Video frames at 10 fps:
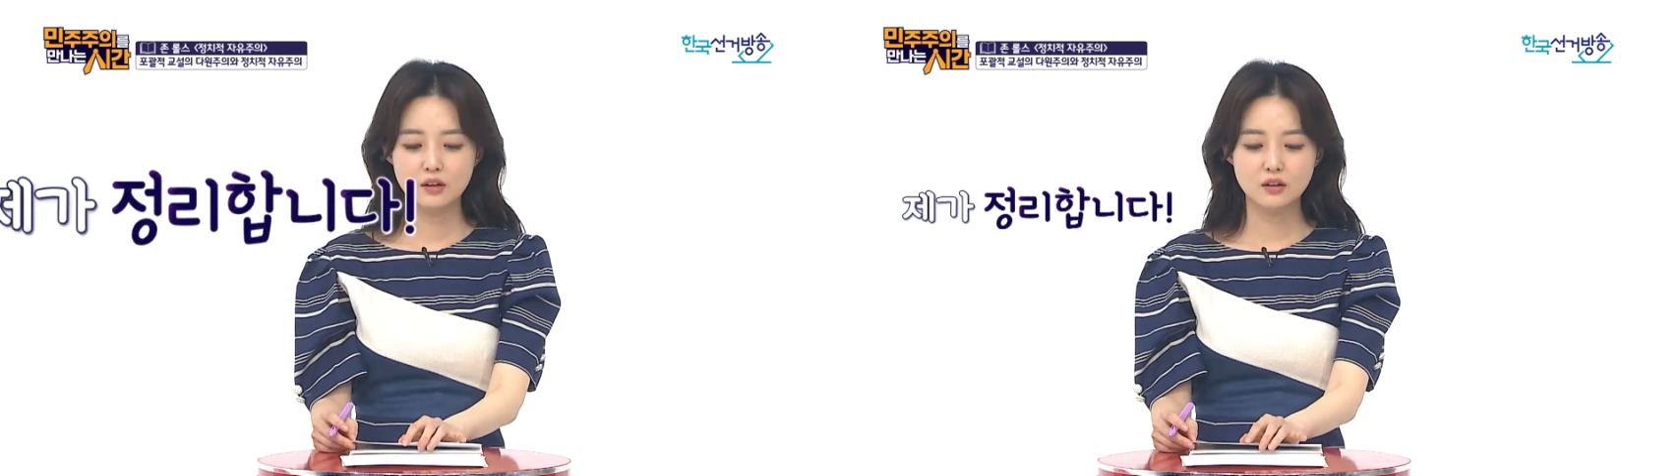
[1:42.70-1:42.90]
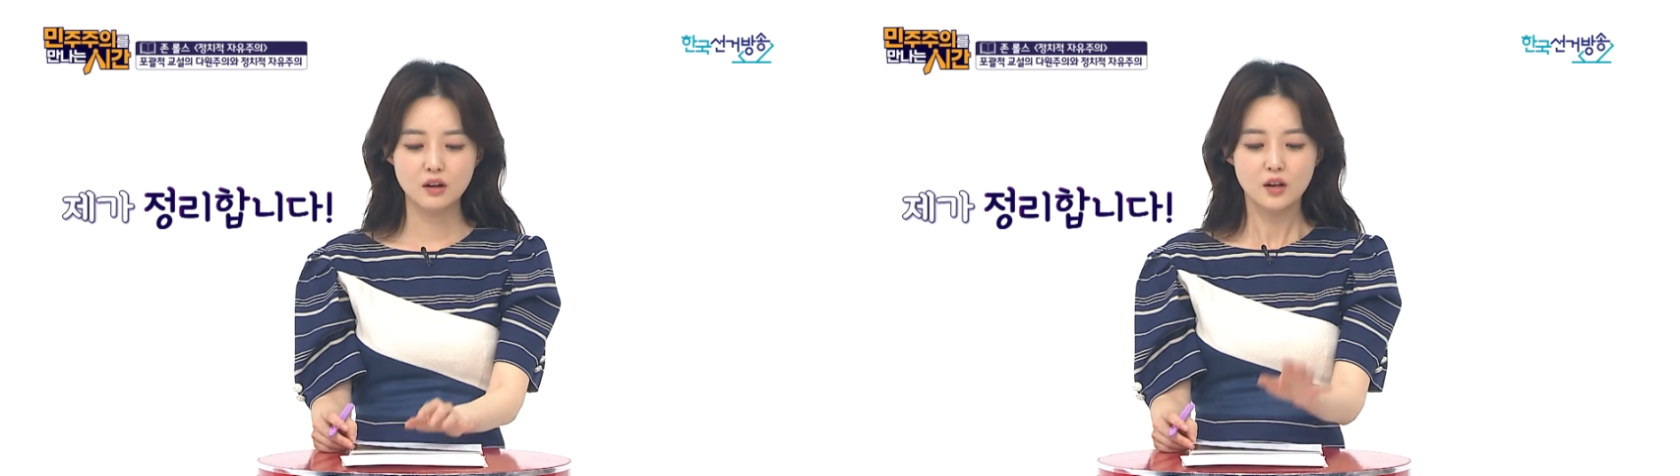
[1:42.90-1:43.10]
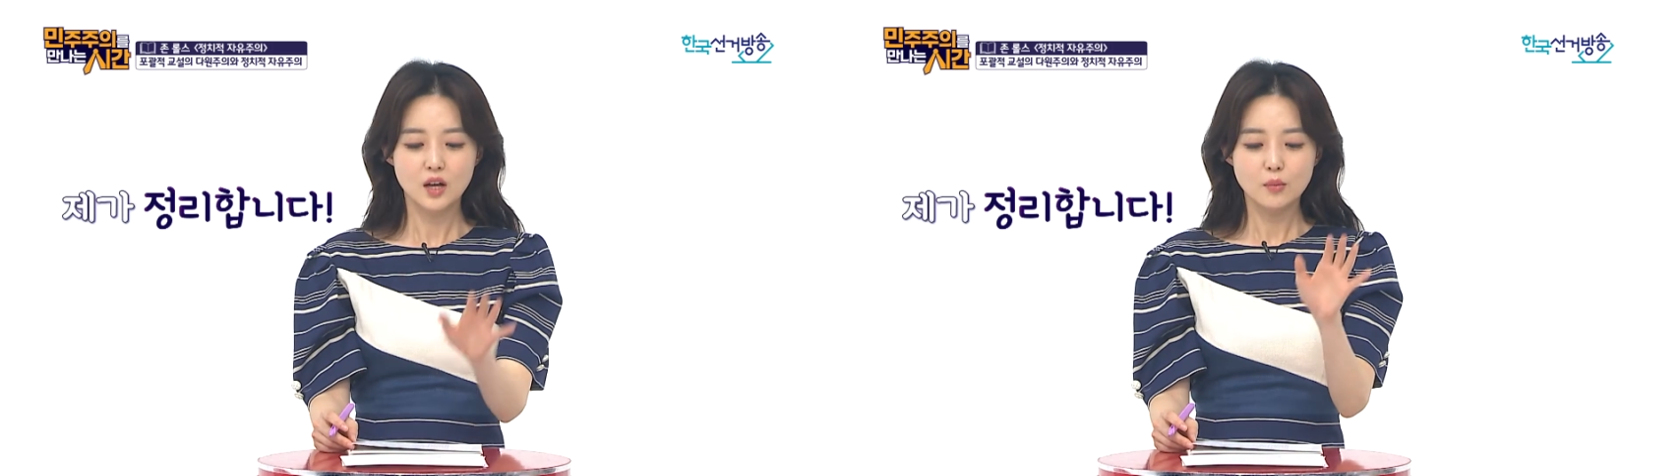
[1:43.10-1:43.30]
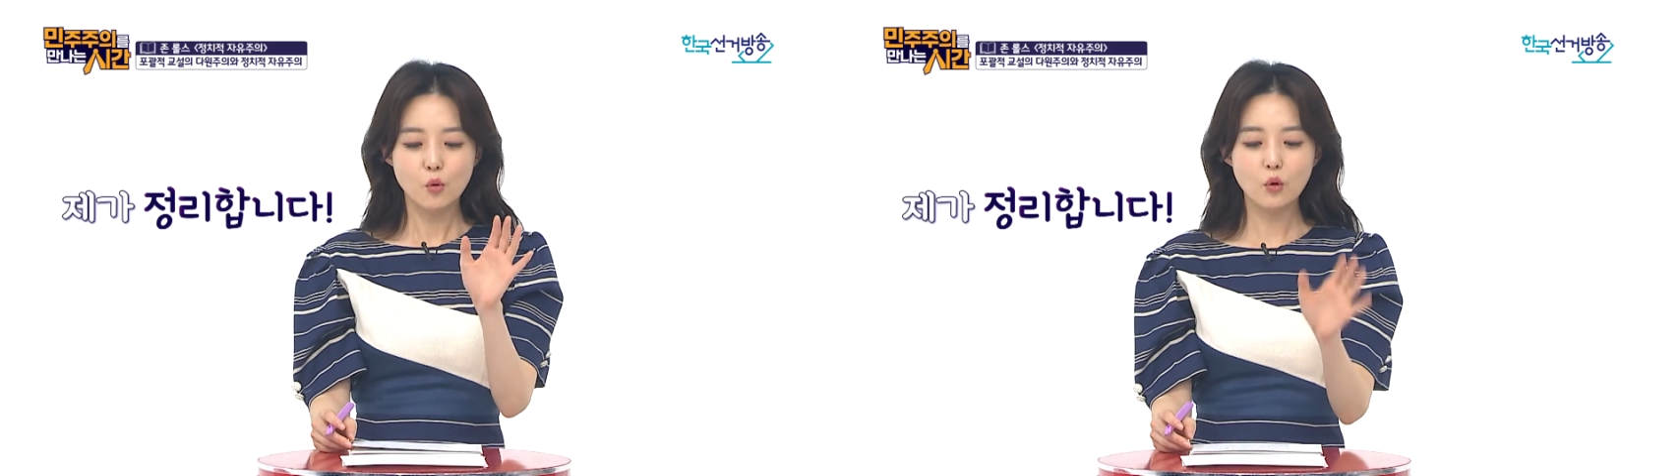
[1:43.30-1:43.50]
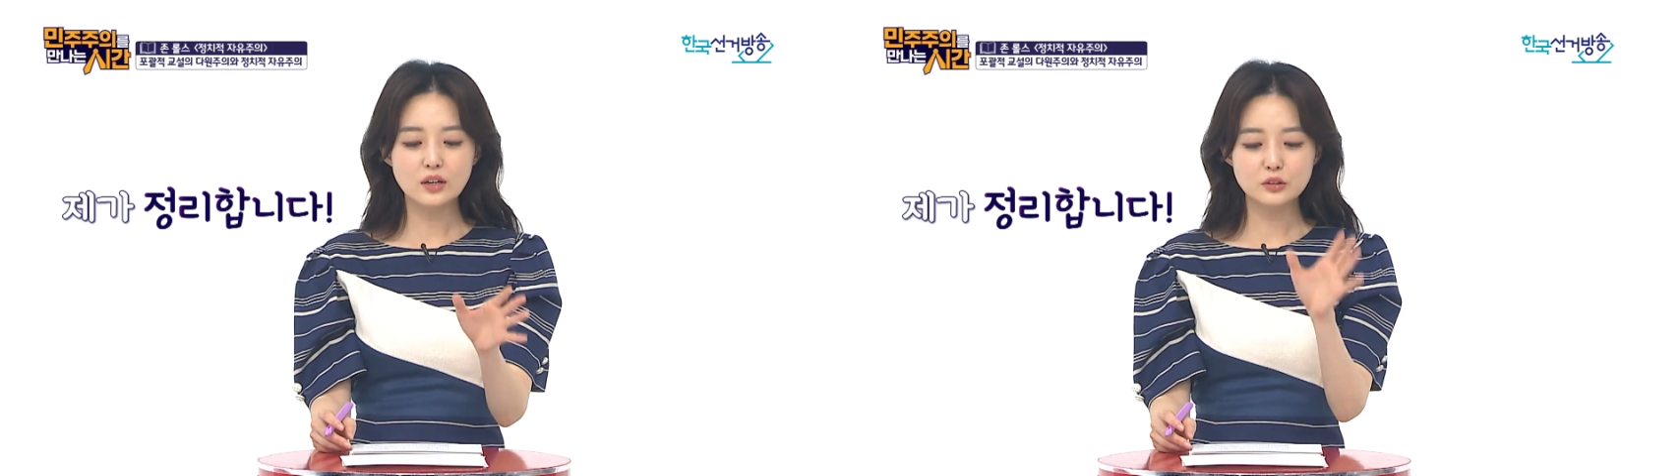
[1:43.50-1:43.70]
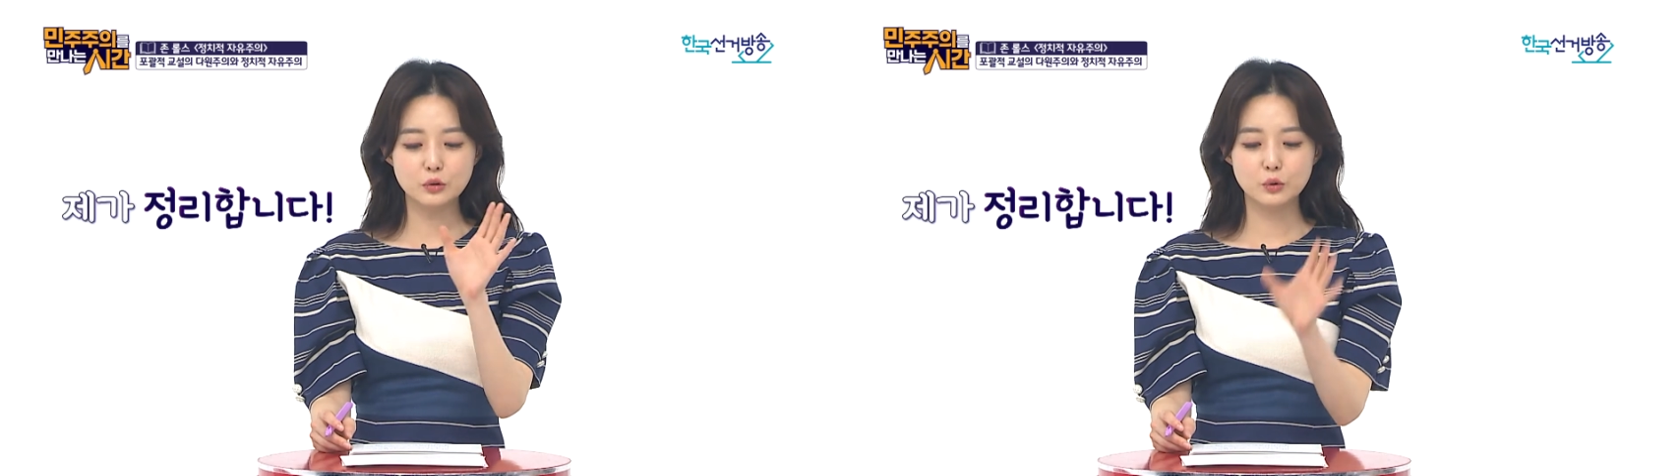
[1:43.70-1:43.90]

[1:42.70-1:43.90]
그러니까 포괄적